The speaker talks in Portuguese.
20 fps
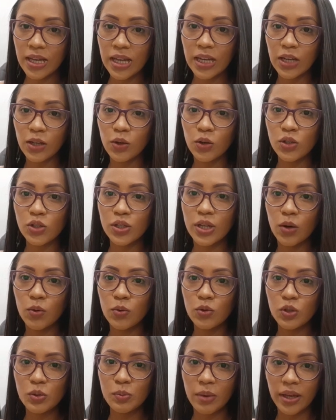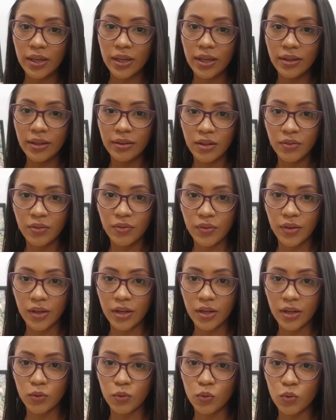Na noite da última
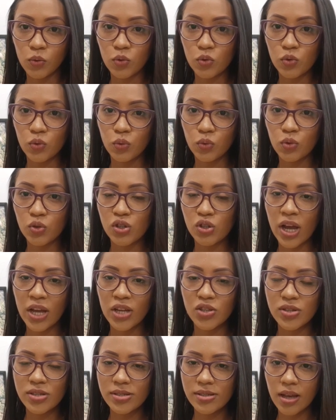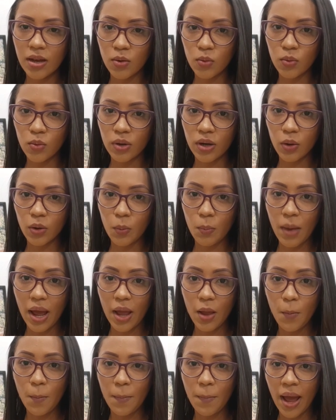quinta-feira, no conjunto Jardim Sakura, no
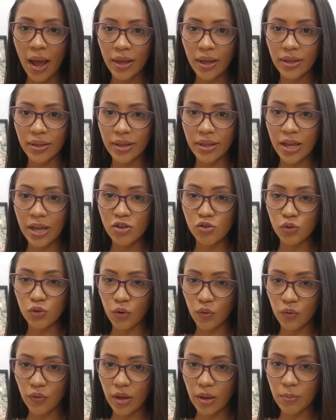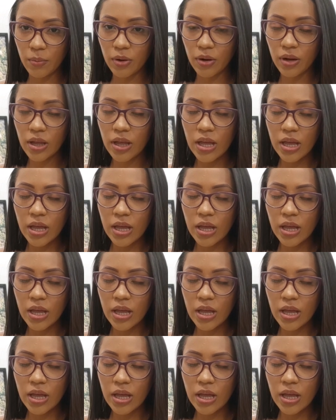bairro Parque 10 de Novembro,